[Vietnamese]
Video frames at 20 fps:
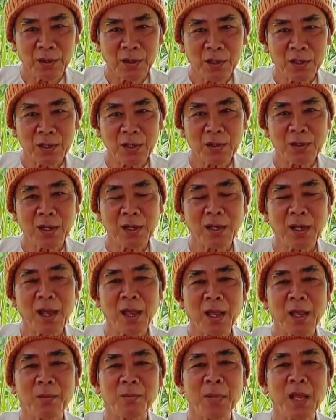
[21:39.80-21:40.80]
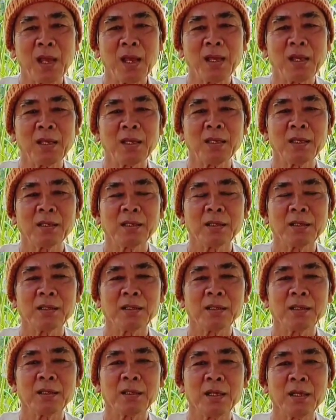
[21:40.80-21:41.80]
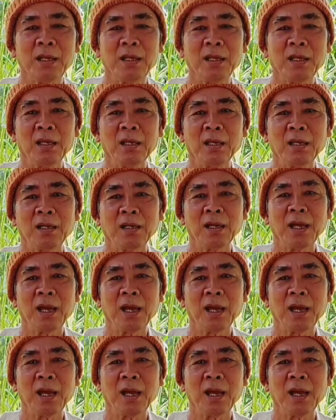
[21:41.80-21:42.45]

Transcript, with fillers: đó cho nên ngày hôm nay thì à,